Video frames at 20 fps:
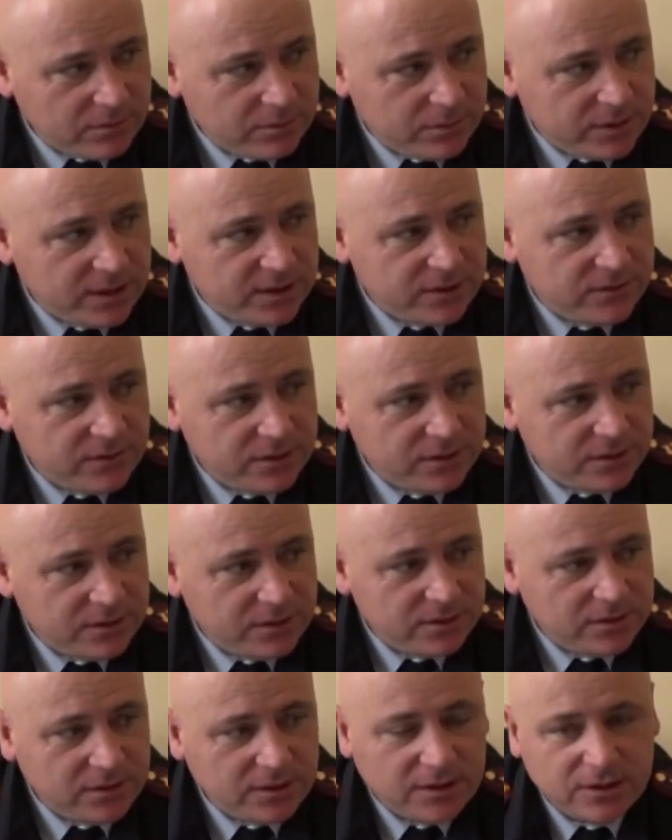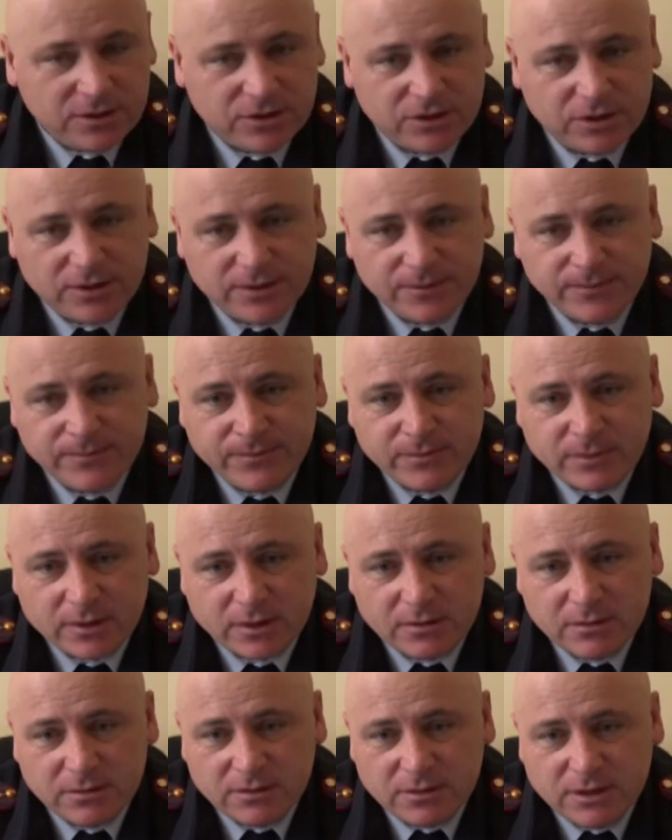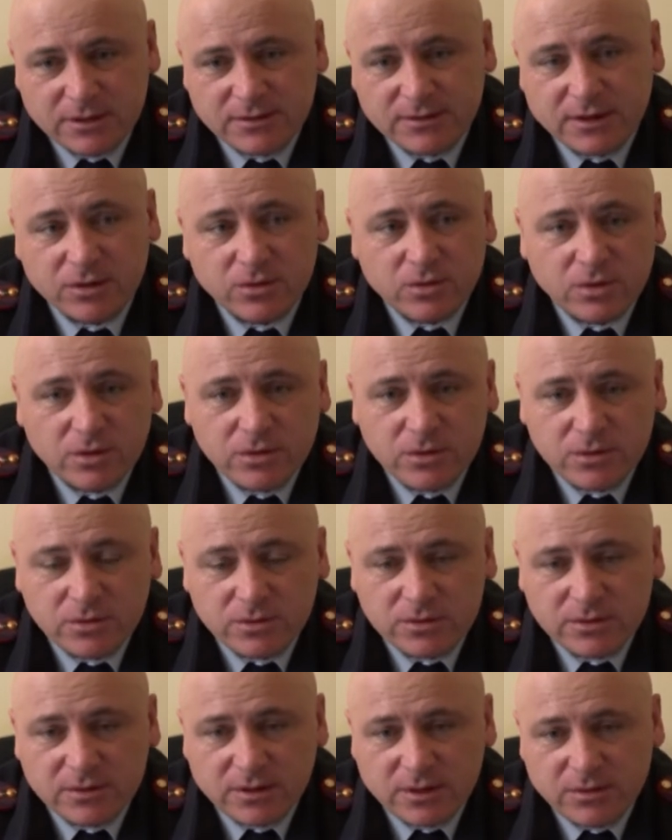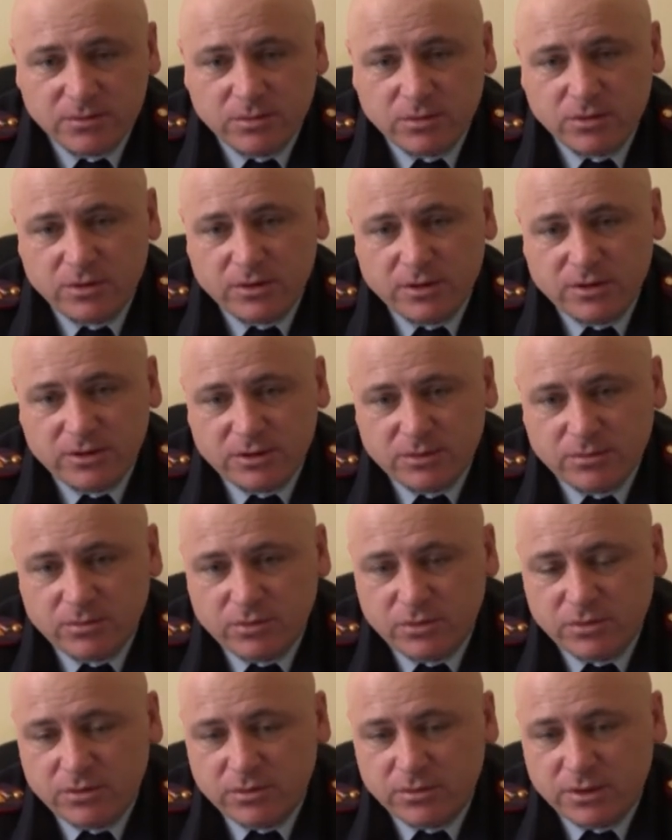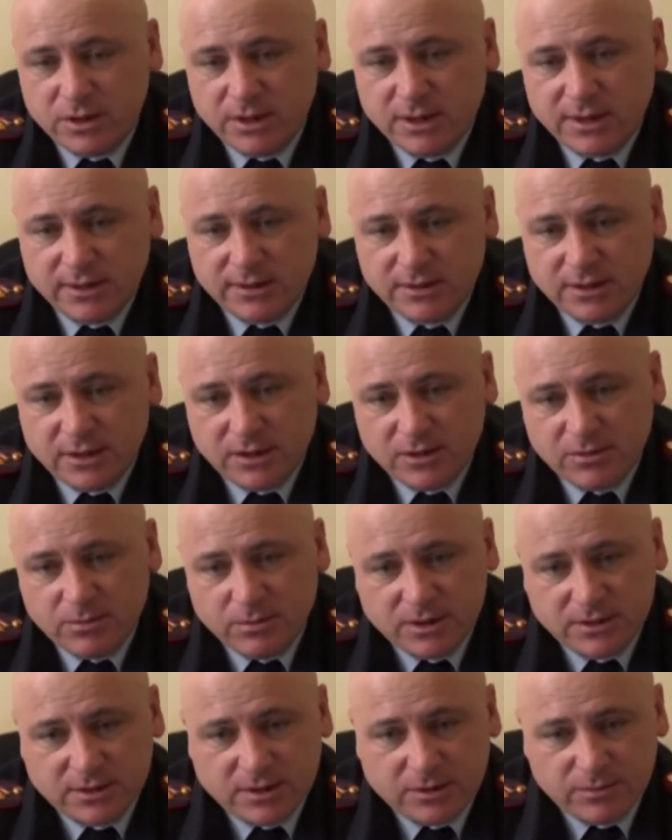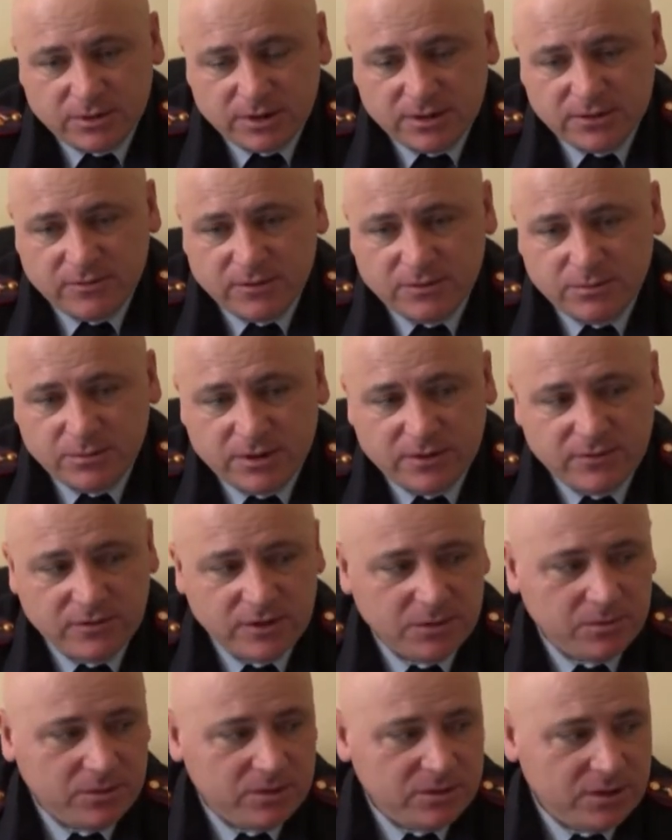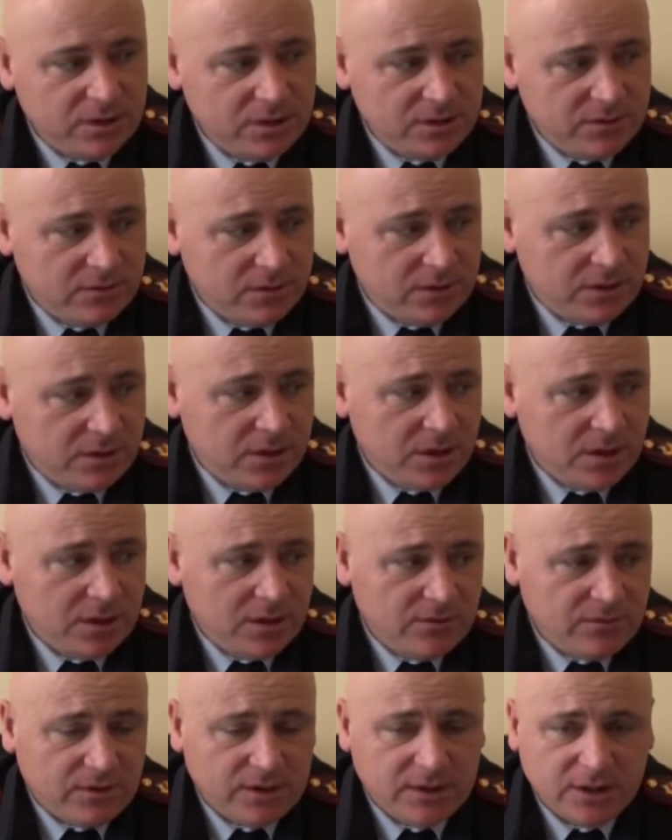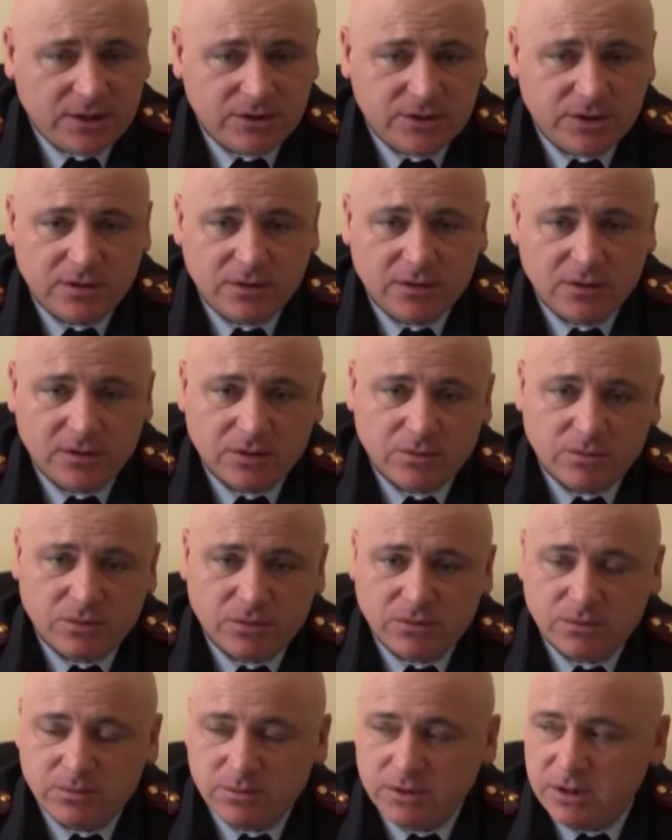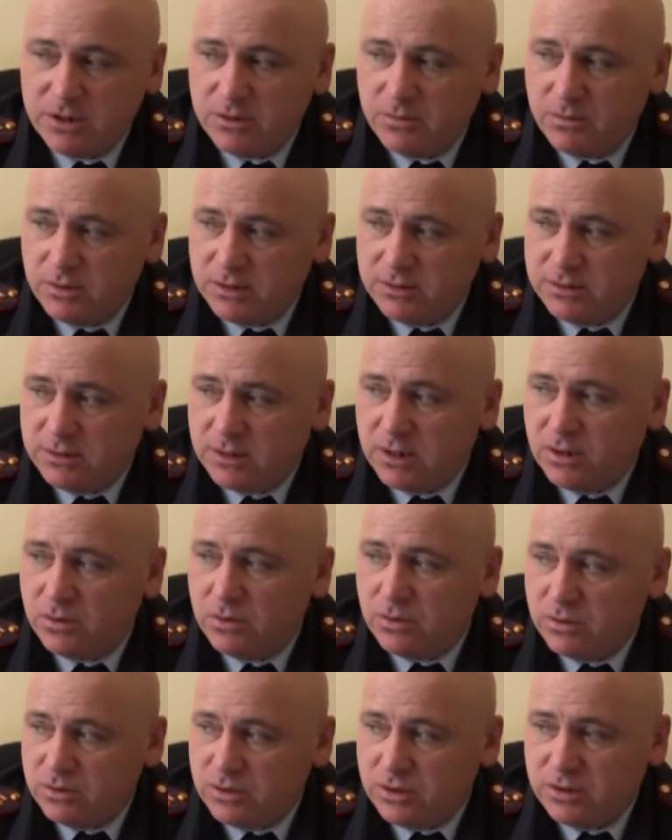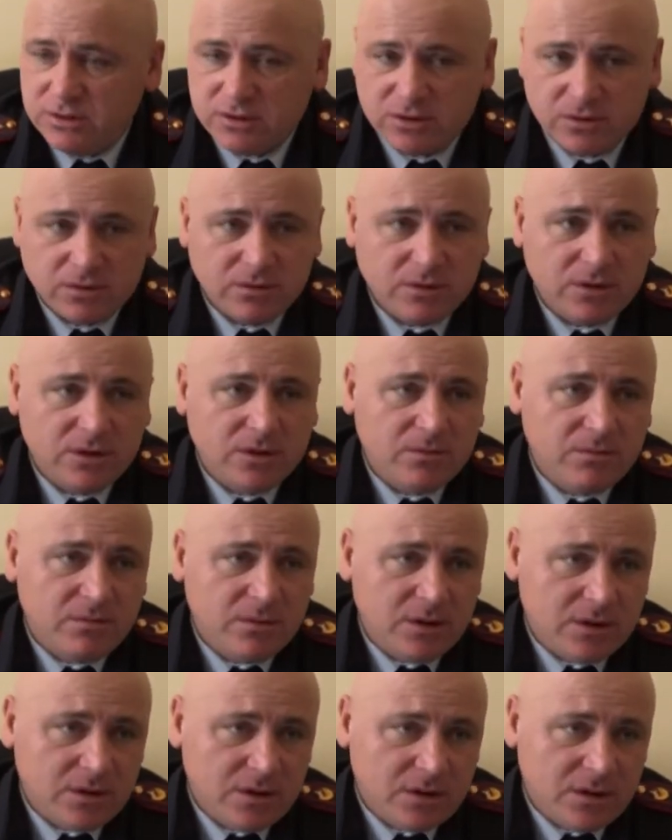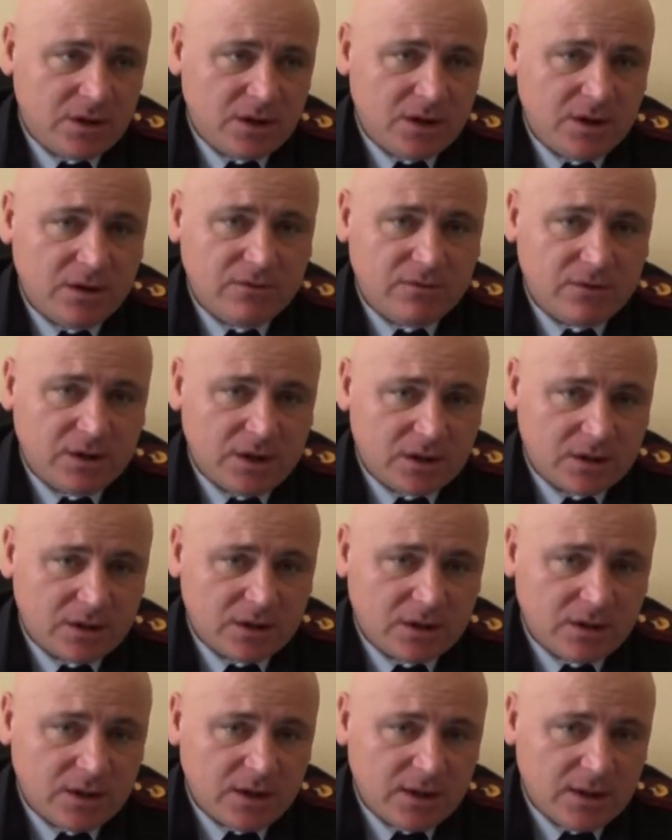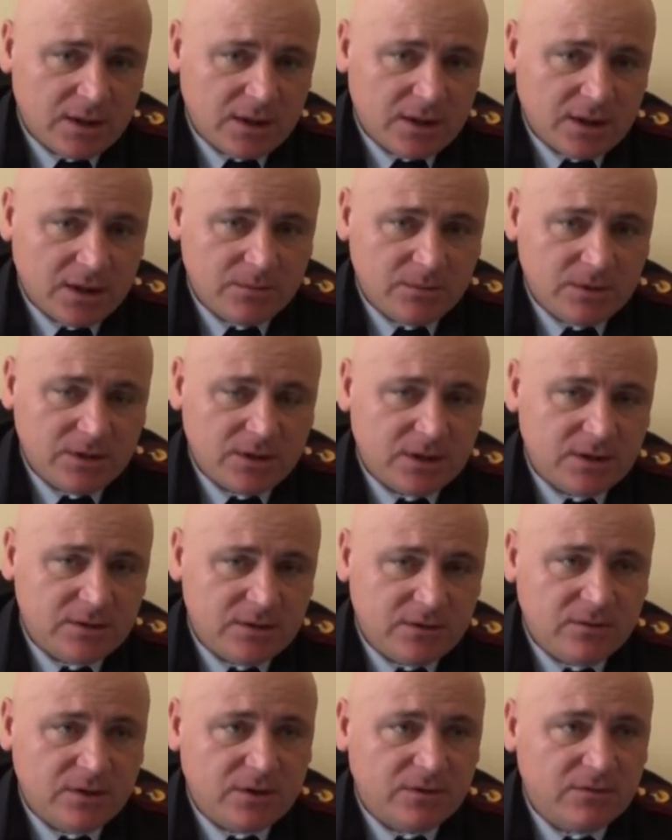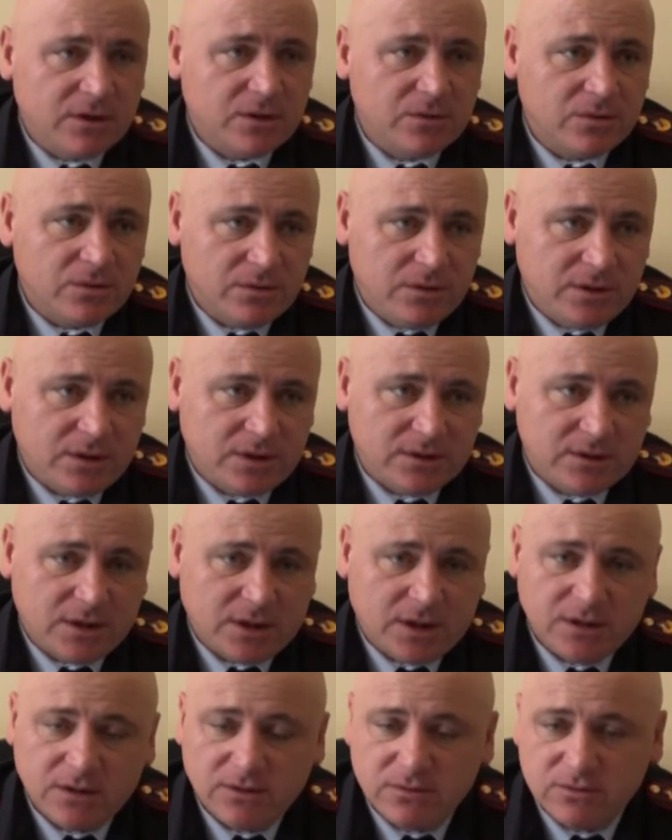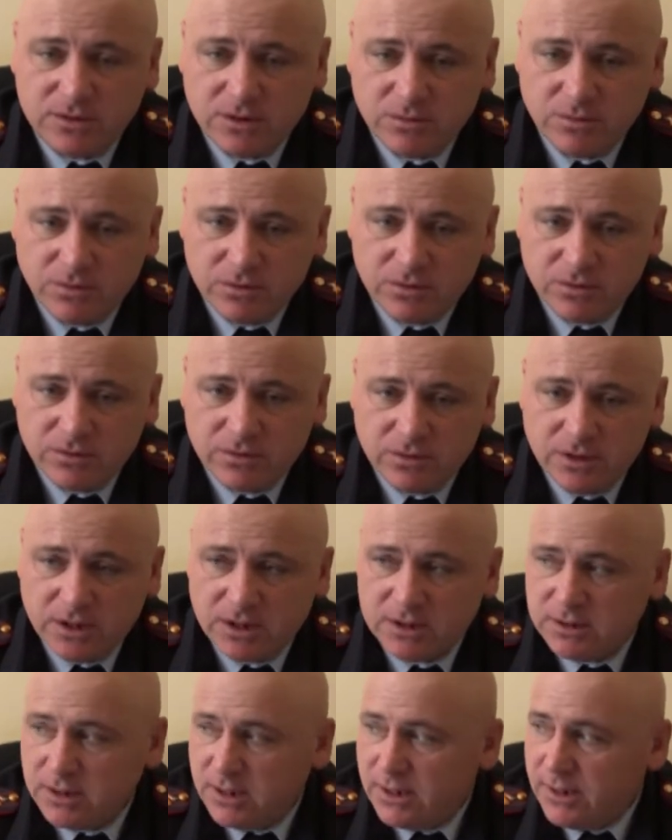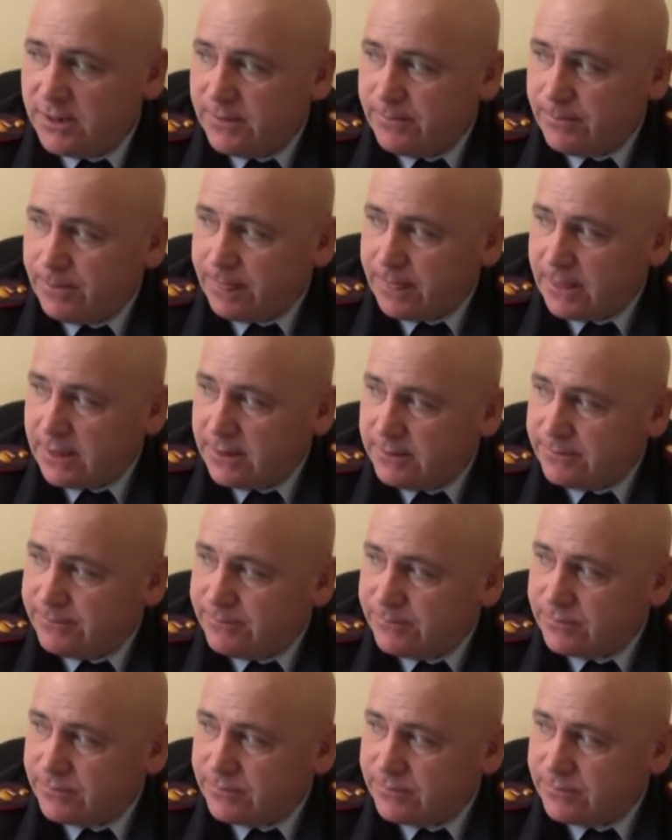производители же незаконную средство или же будут заниматься противоправными действиями, в отношении не будут приниматься очень строгие меры в рамках административного кодекса. Они все будут у нас э,